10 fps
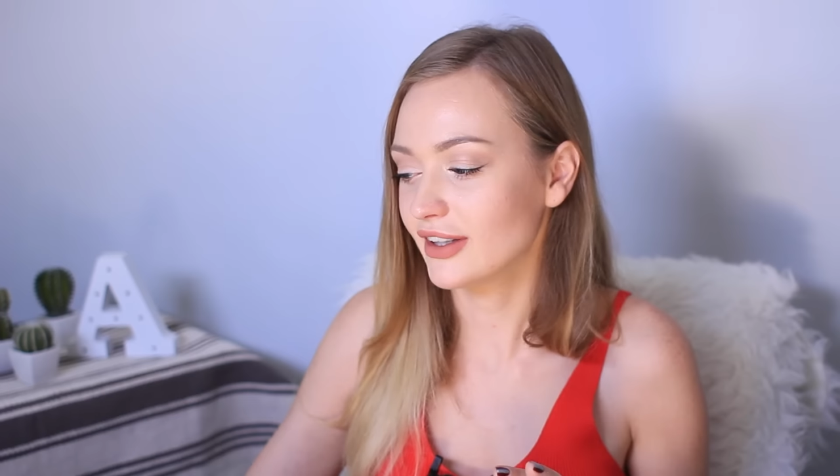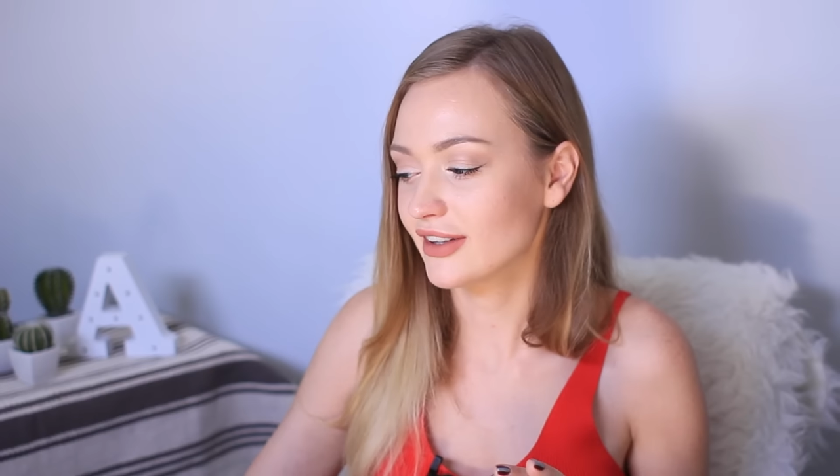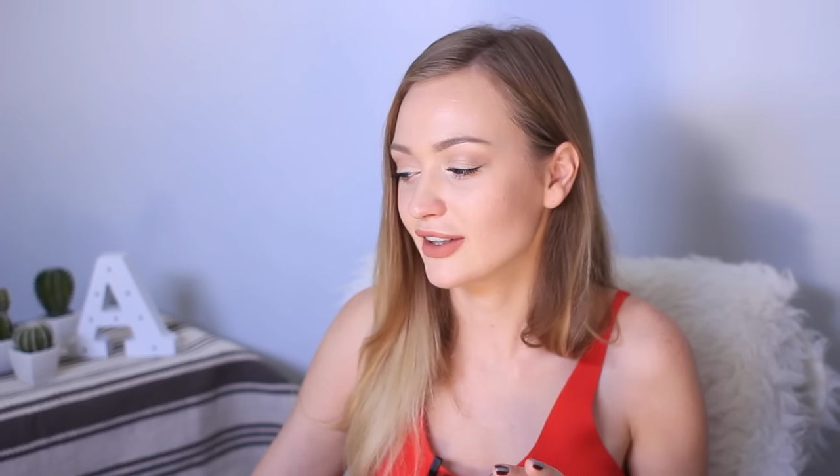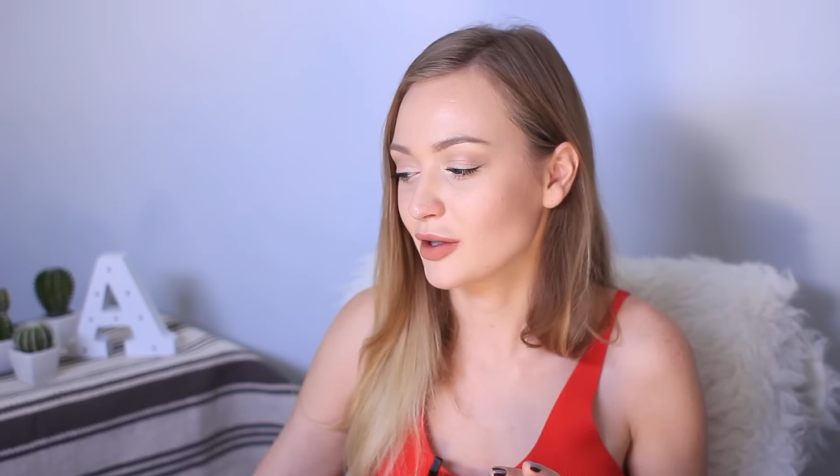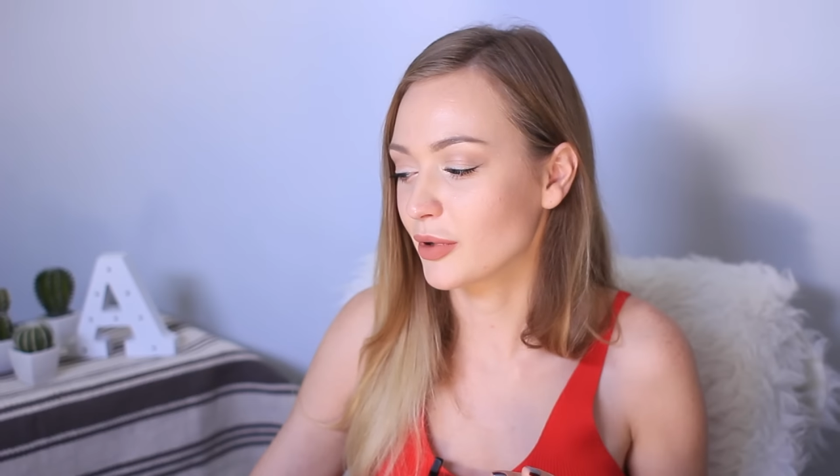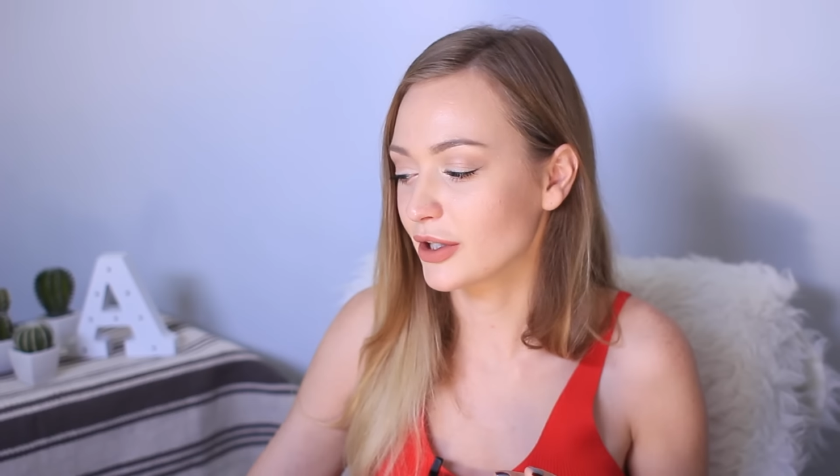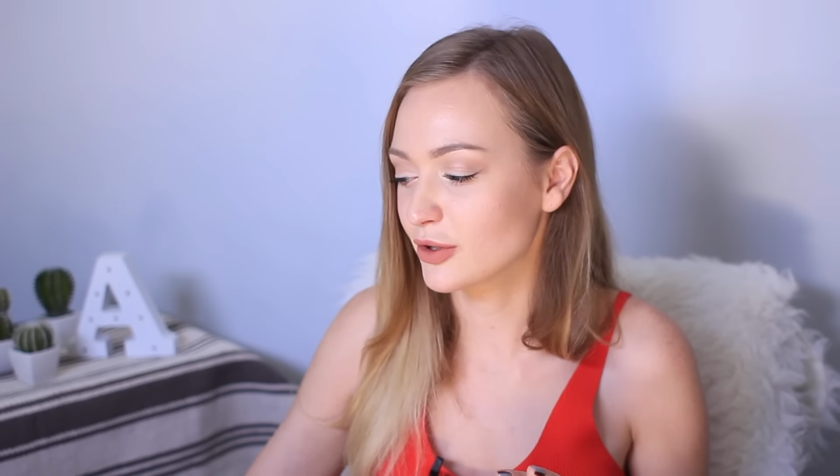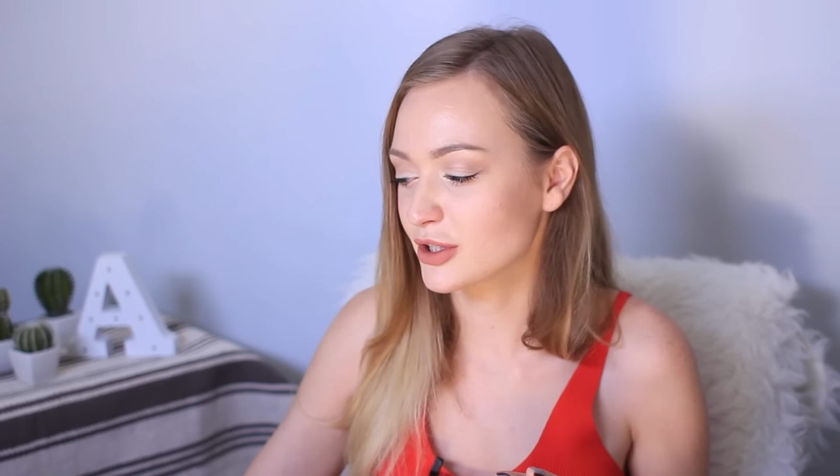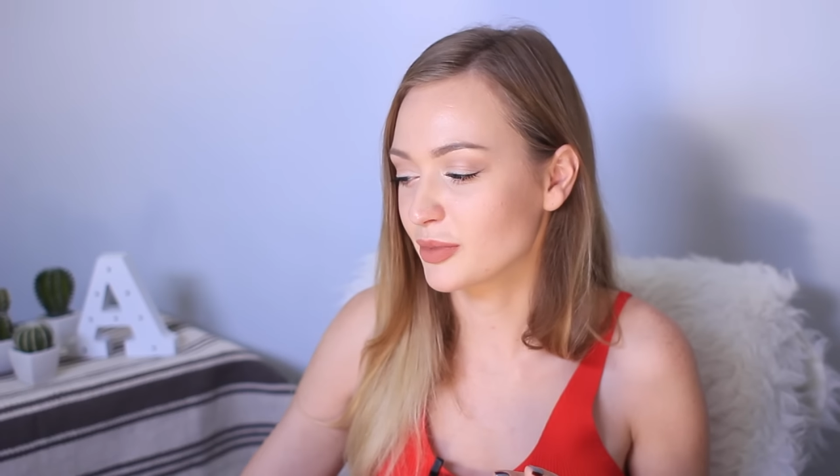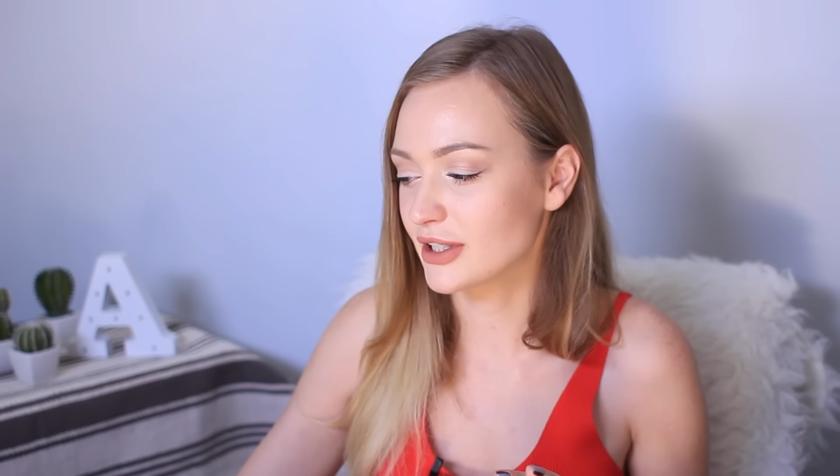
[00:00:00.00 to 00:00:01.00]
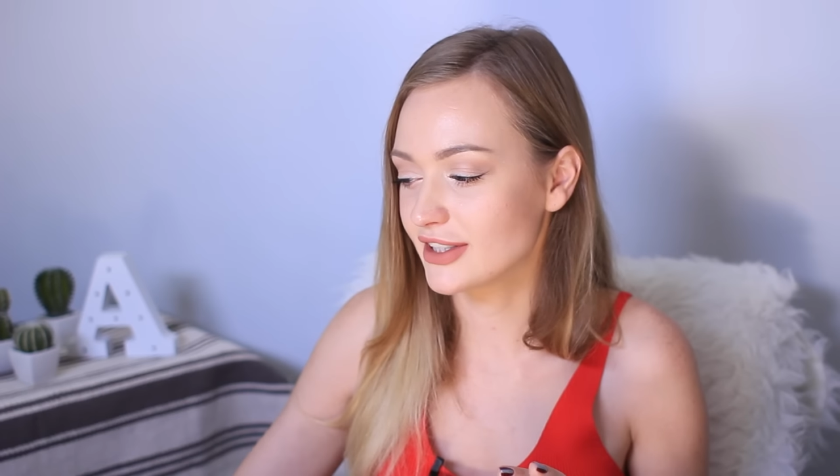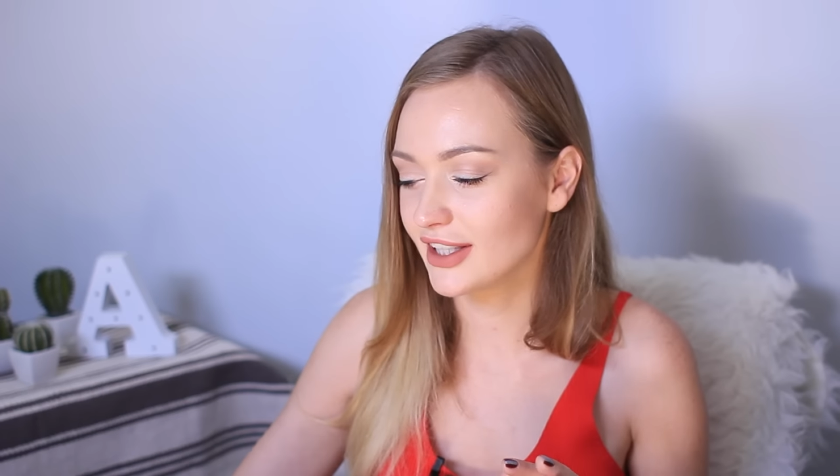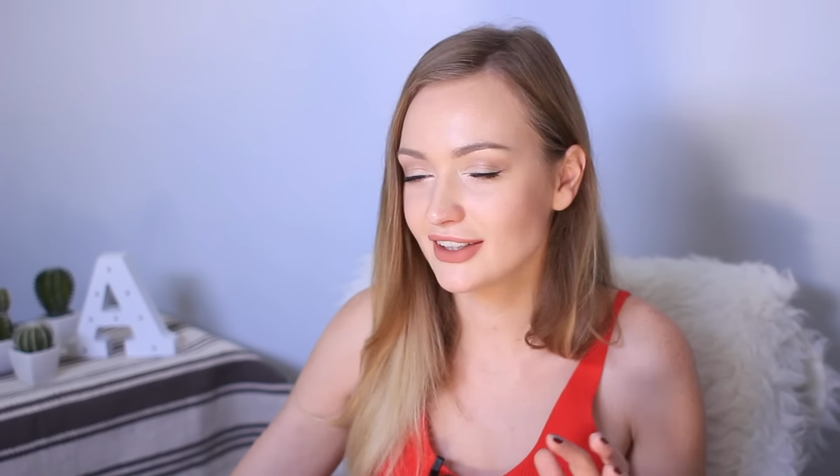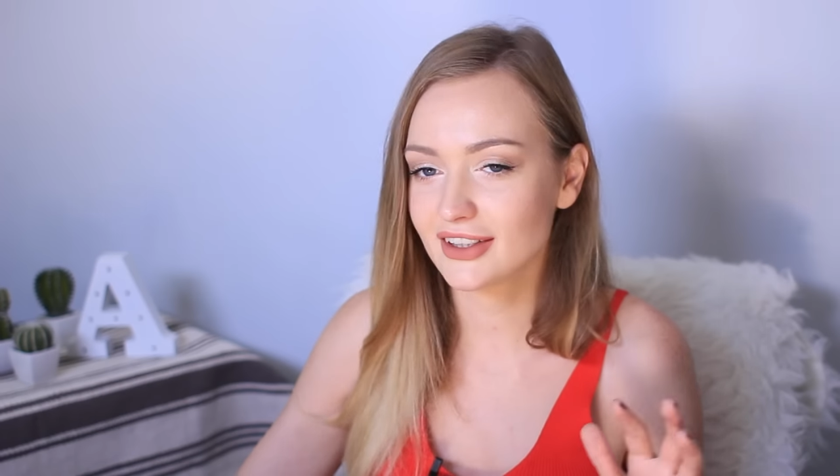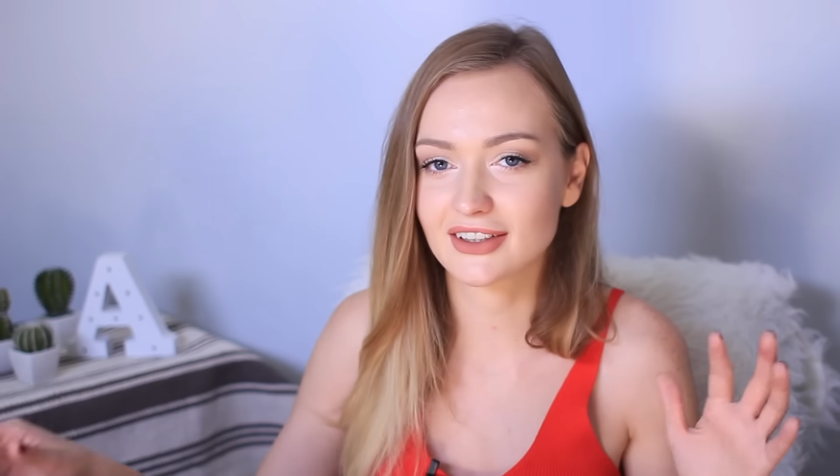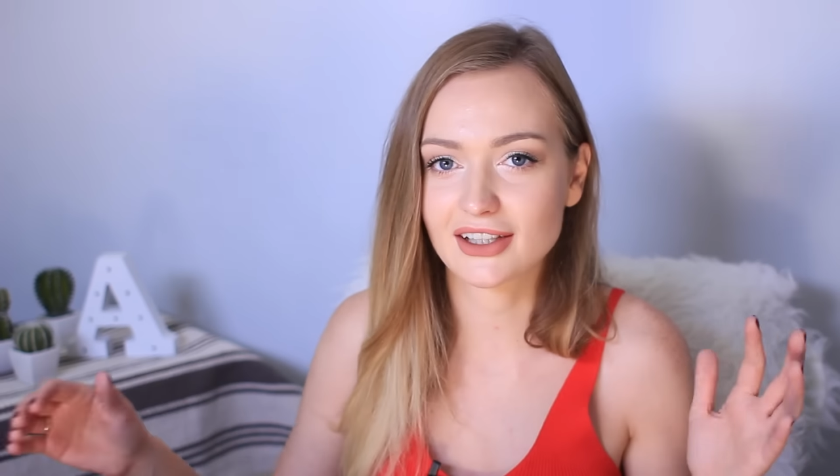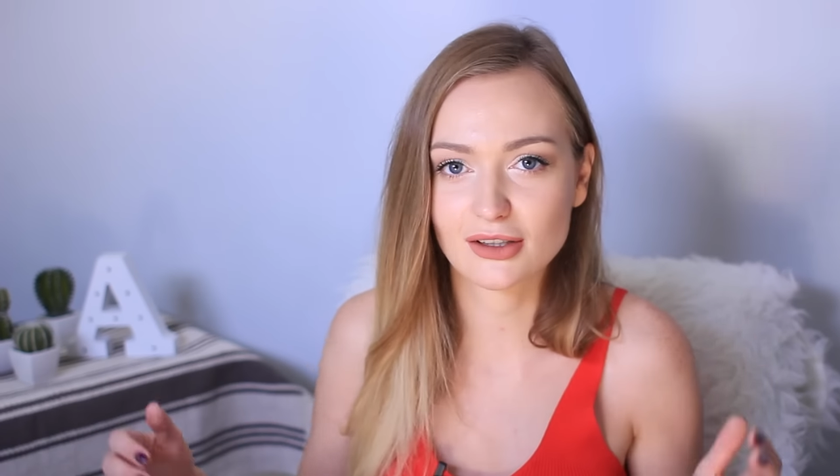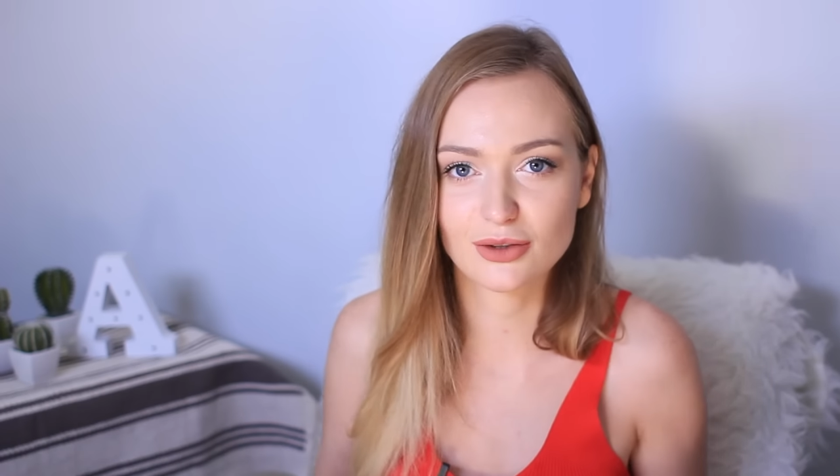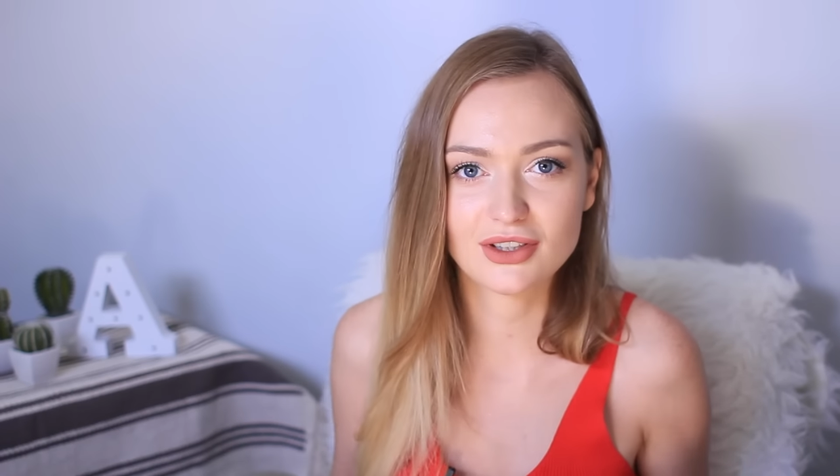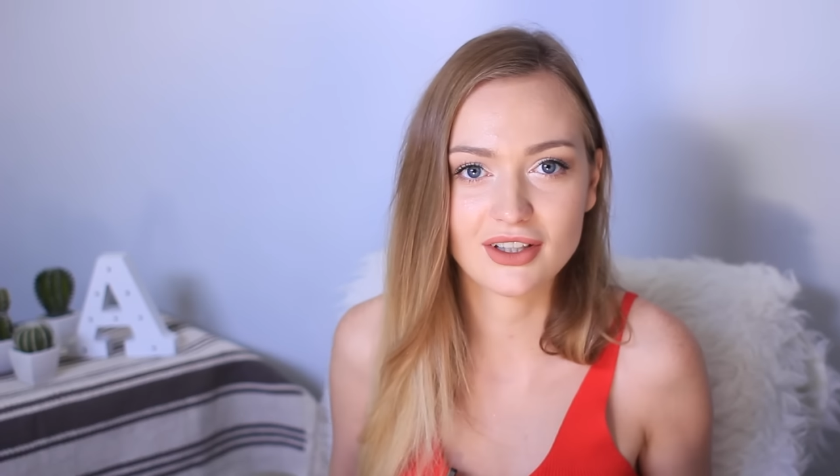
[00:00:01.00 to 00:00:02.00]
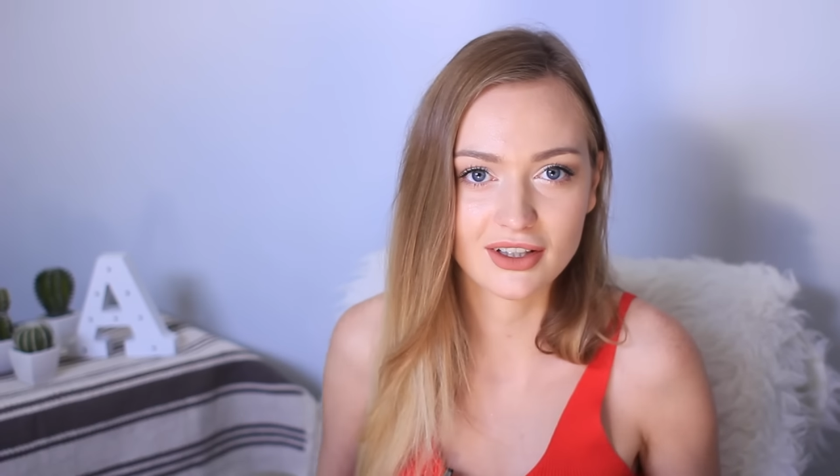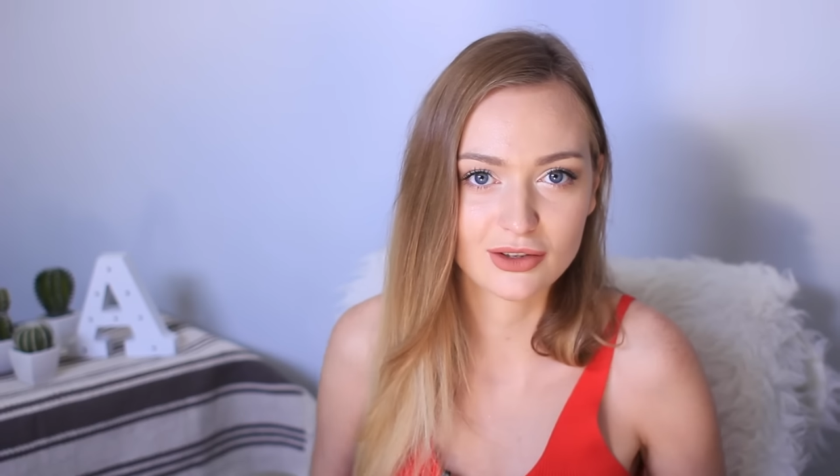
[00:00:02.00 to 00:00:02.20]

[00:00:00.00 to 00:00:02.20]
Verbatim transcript: Это мое спасение для людей,